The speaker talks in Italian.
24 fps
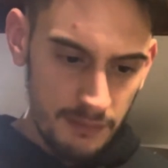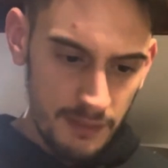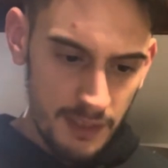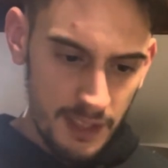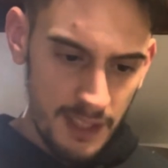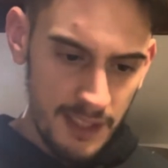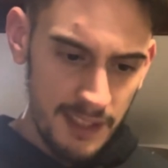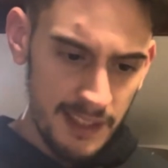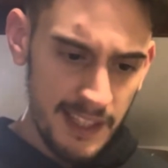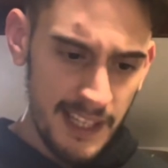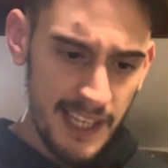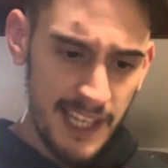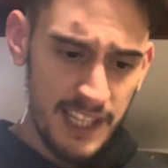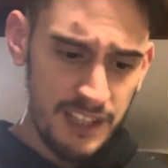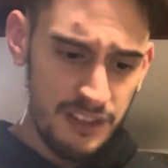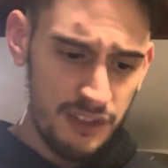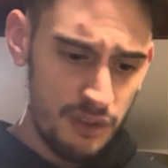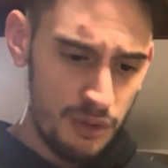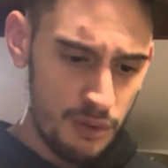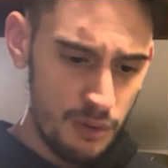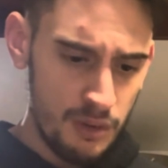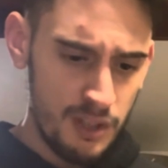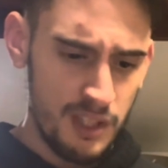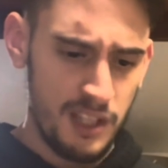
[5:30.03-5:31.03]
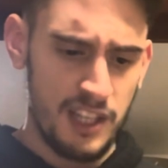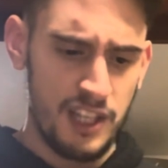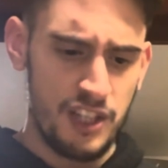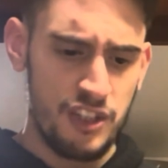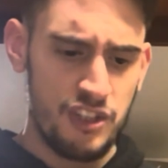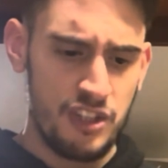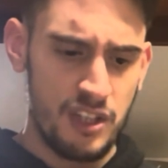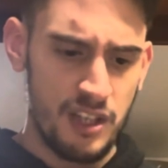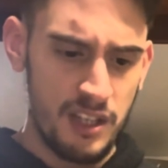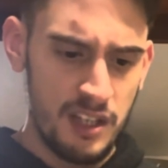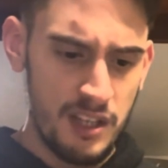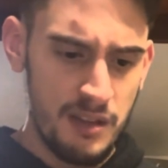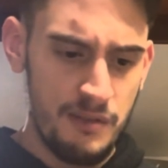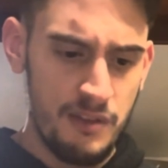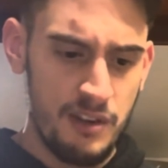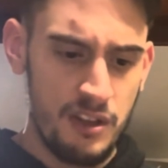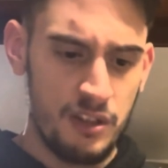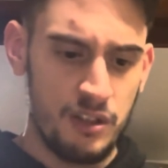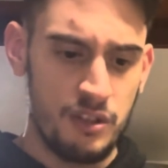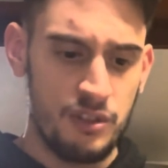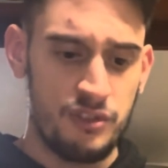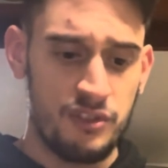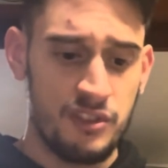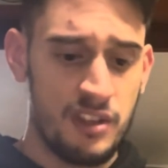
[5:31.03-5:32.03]
indicazioni che ci
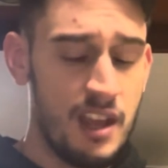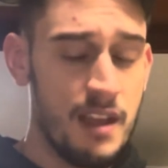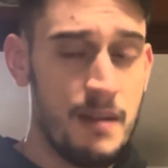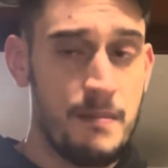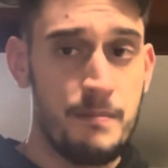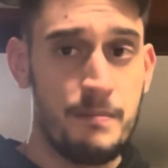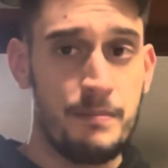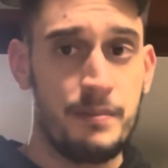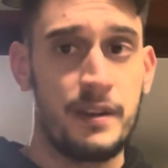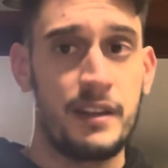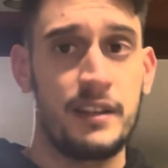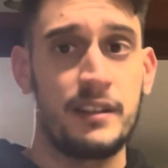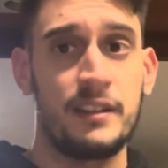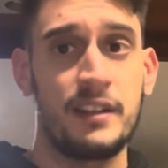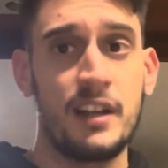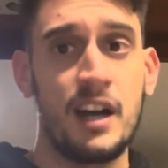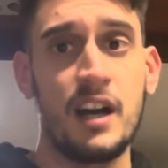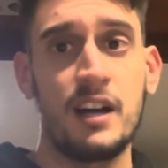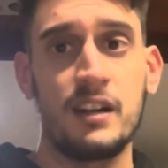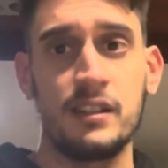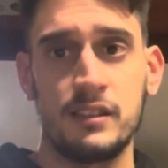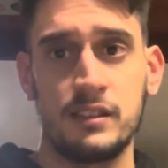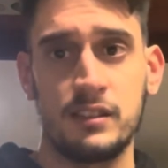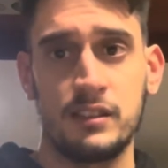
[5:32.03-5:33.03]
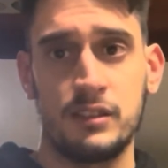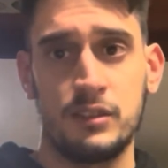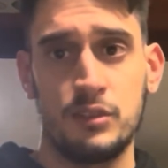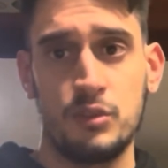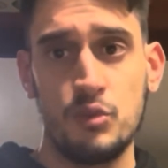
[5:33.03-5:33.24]
arrivano sempre da uh,